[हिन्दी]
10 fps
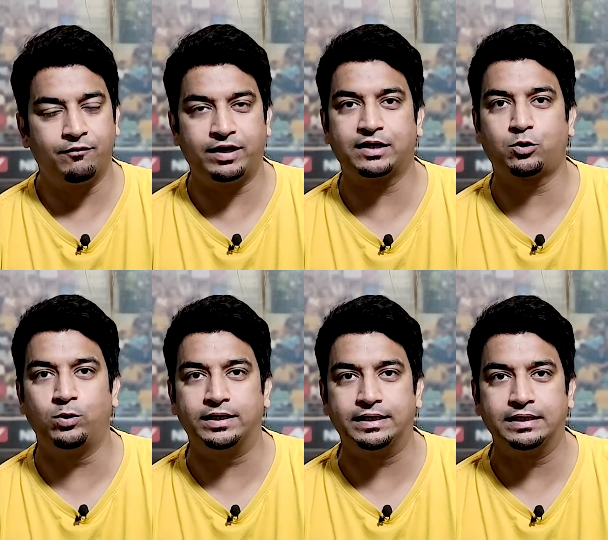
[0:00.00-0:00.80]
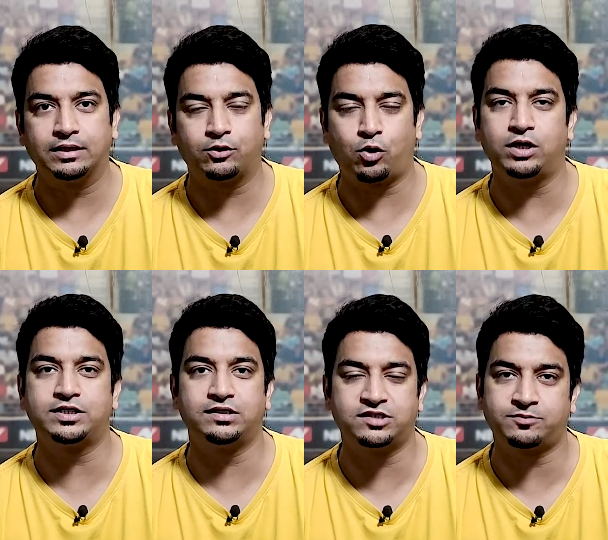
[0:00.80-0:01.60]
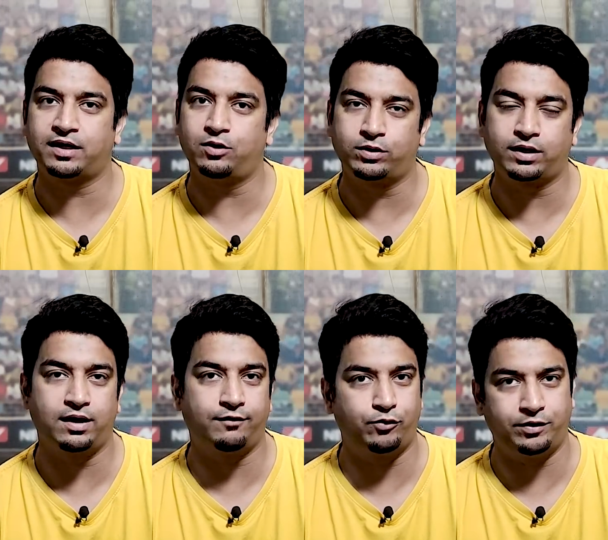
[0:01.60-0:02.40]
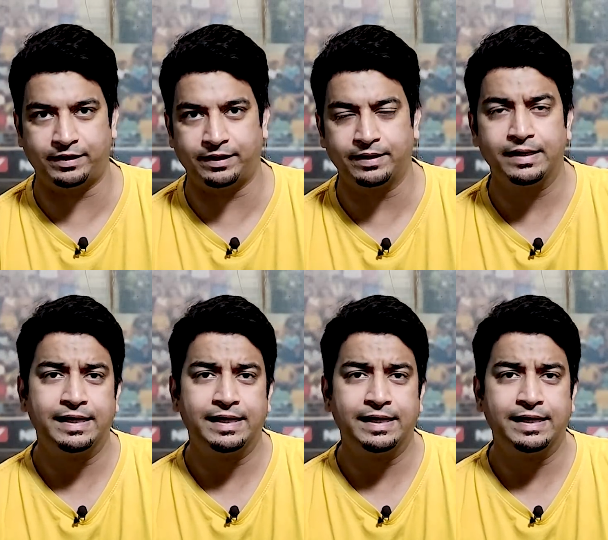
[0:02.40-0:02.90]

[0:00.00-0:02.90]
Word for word: विराट कोहली की रॉयल चैलेंजर्स बेंगलोर के खिलाफ होने वाला है